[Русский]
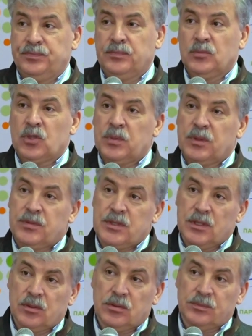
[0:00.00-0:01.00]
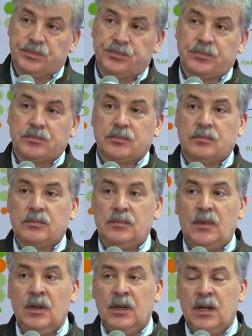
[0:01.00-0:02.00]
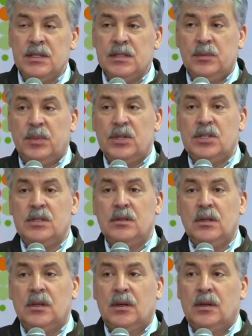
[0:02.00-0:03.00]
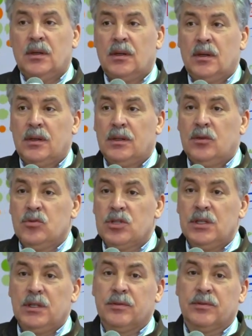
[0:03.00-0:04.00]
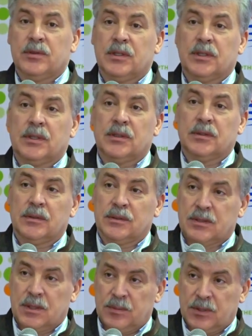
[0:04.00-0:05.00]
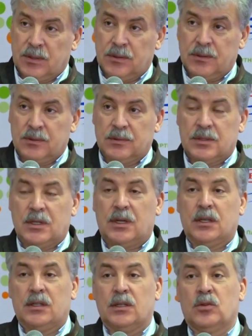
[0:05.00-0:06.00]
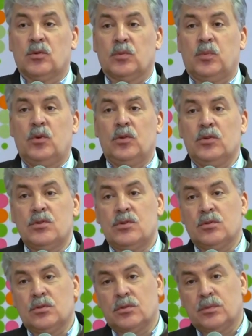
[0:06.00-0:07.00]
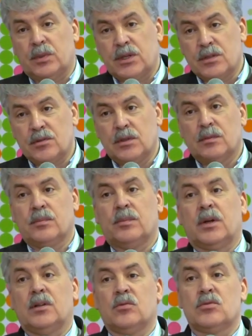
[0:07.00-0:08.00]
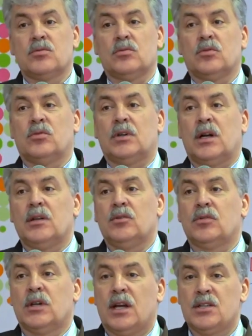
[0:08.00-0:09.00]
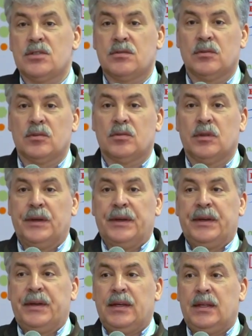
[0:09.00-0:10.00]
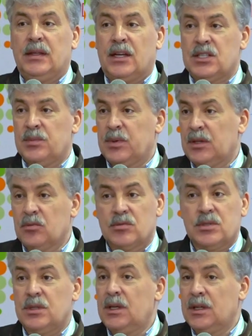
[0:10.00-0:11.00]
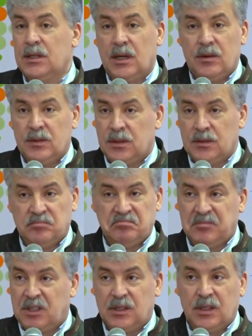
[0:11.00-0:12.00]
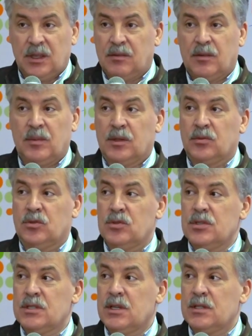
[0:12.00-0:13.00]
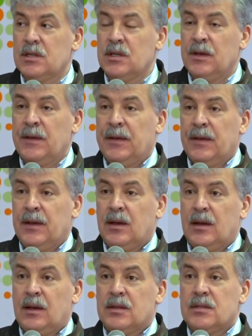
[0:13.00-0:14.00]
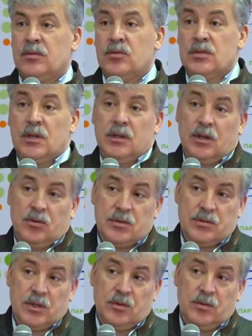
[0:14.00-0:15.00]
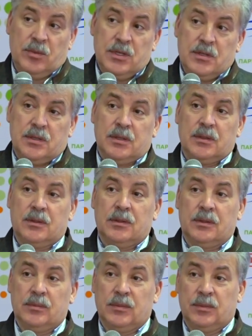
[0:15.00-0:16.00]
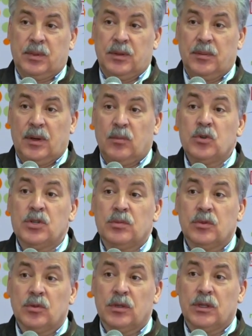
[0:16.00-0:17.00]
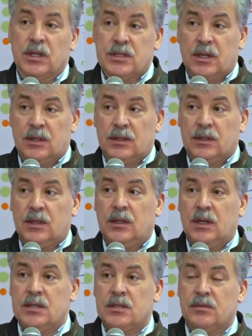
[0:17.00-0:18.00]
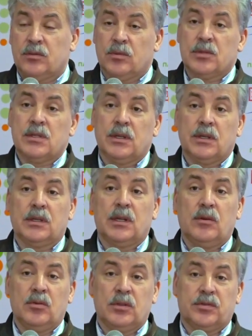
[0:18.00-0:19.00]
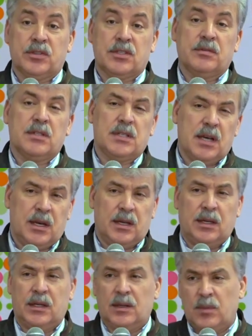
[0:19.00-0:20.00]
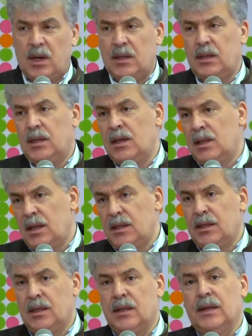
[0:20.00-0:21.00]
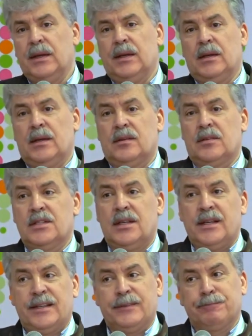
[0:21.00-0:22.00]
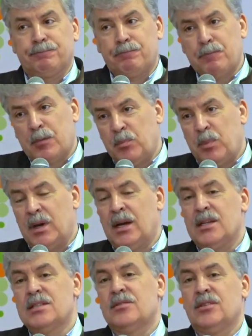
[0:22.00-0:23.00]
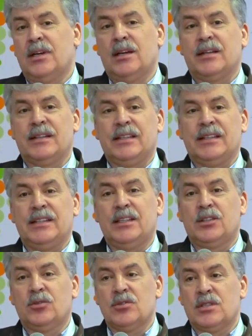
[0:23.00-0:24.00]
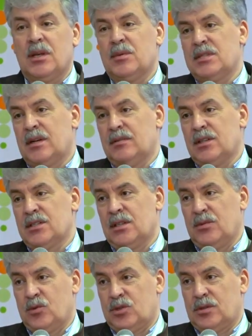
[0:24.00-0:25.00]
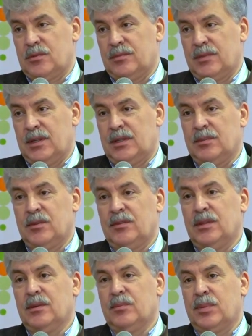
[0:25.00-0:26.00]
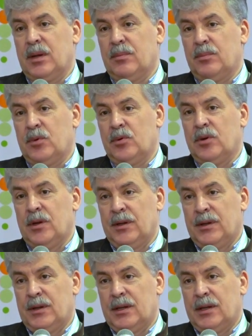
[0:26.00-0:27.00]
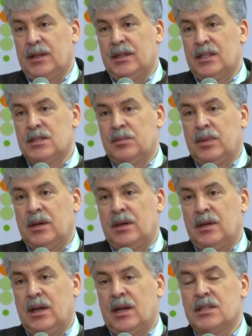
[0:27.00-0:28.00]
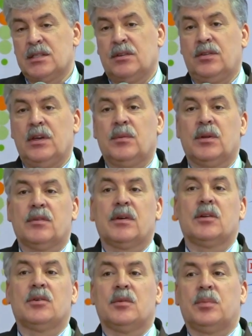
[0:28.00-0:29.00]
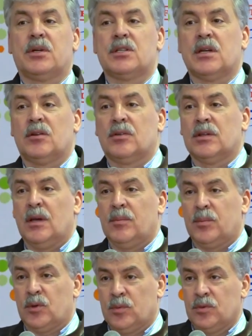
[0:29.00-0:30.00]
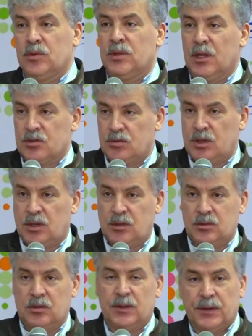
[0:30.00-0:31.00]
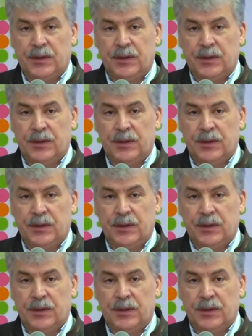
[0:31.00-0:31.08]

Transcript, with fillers: может быть, в силу разных причин – не ушли в, э, скажем так, закрытый грунт полностью, производим продукцию натуральную, качественную, и нашей продукции нет равных, это я вам могу точно сказать. А совхоз Ленин находится в таком месте, мы принимаем очень много иностранных делегаций, в том числе ягодоводов из Швейцарии, Германии, Голландии. Вы знаете, по качеству ягоды никто с нами сравниться не может. Это мы видим прямо по, а, даже по реакции фермеров, которые приезжают к нам, пробуют нашу ягоду.